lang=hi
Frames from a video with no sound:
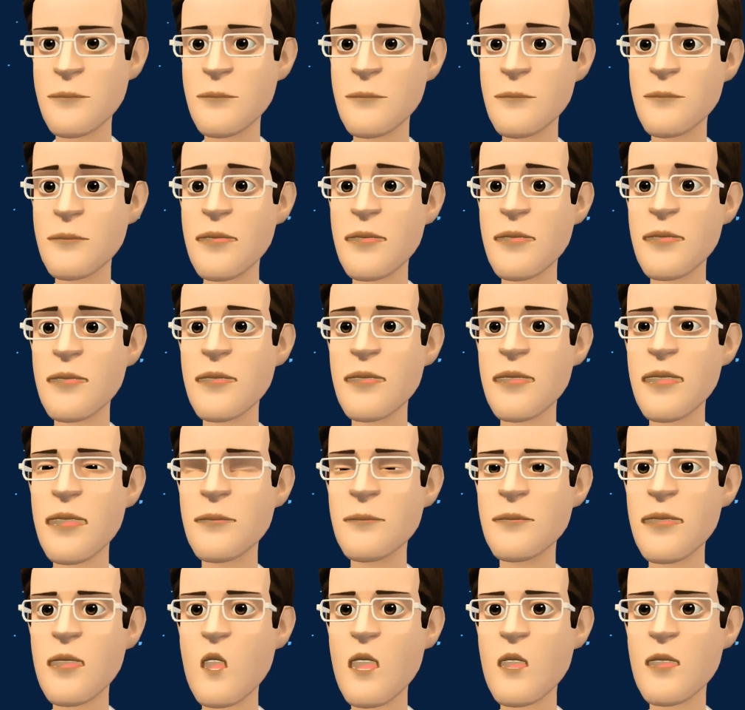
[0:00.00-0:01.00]

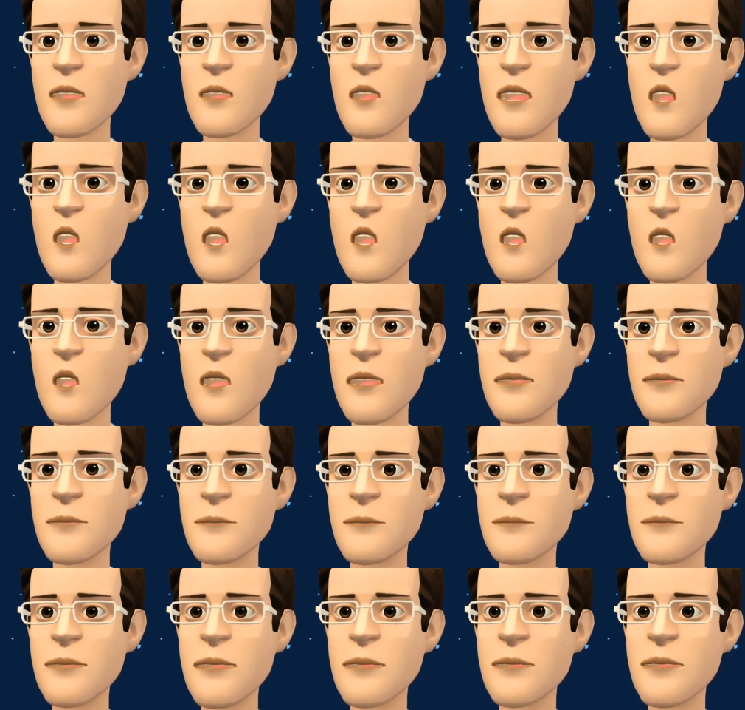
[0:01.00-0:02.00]
जानकारी के मुताबिक
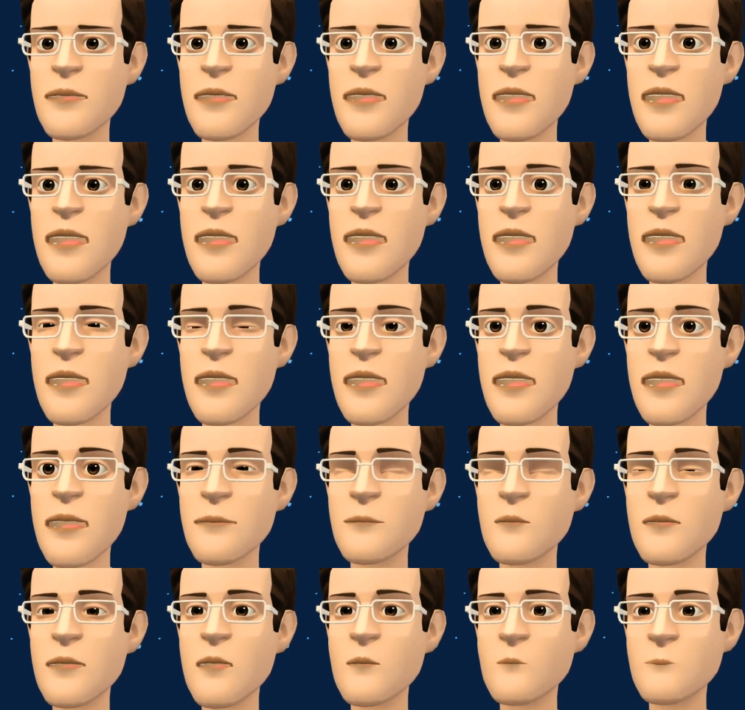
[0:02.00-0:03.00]
22 जनवरी
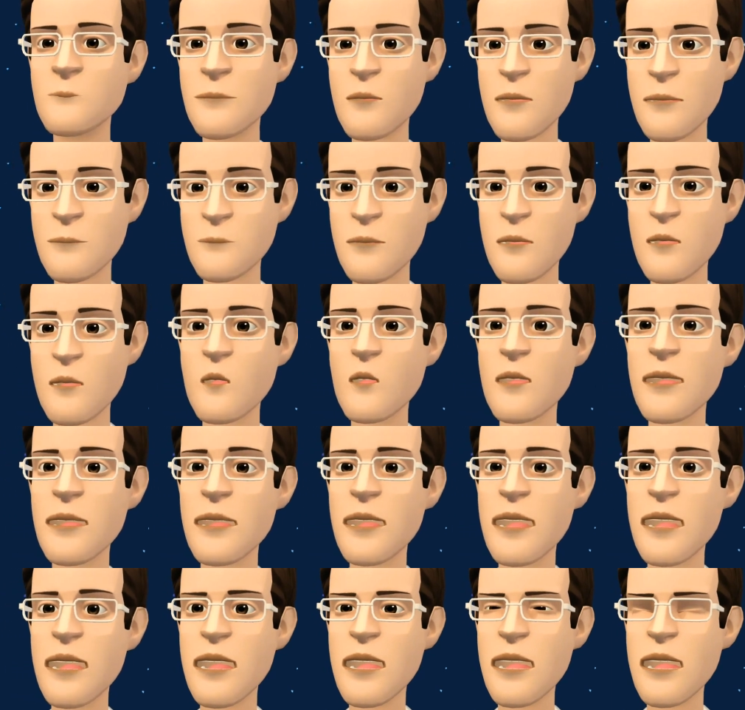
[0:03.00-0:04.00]
को चीनी
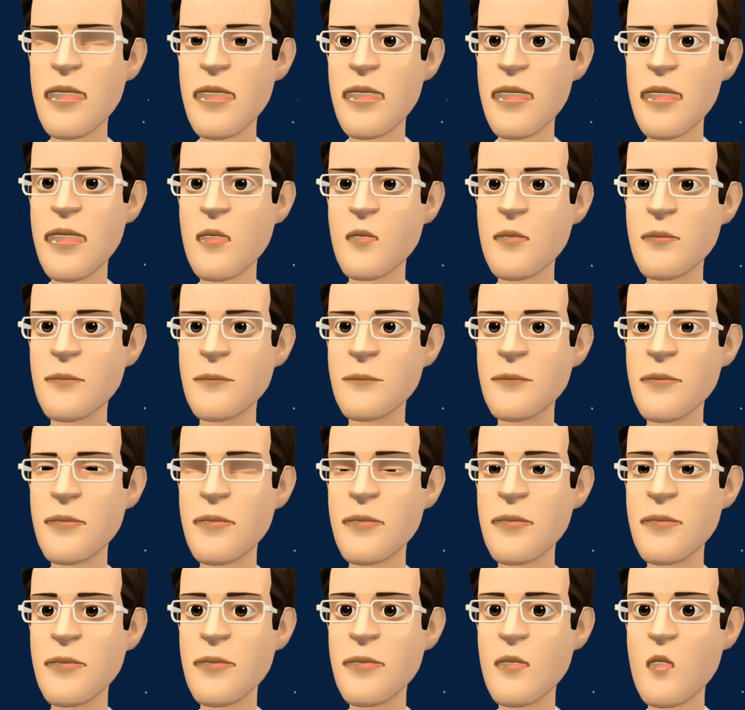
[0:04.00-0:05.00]
अंतरिक्ष यान
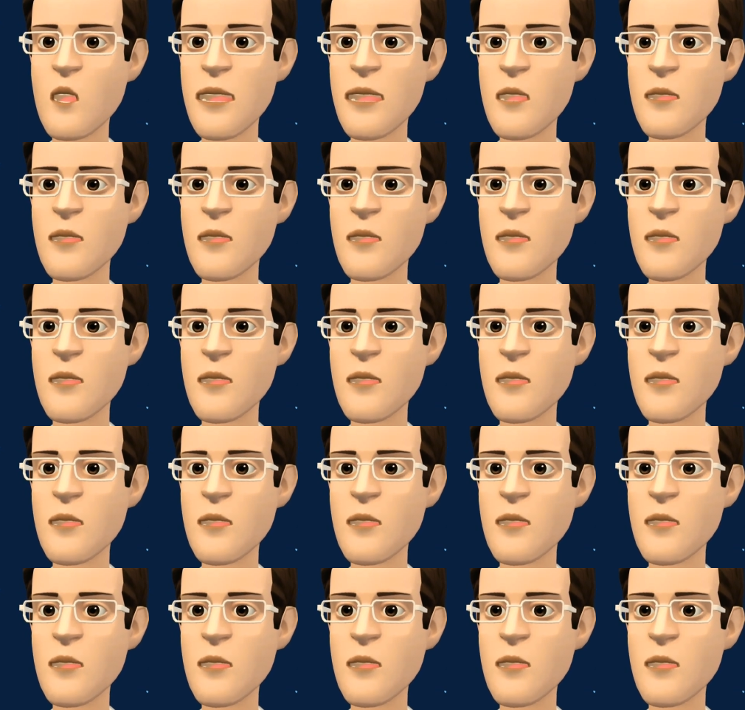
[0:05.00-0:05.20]
एस जे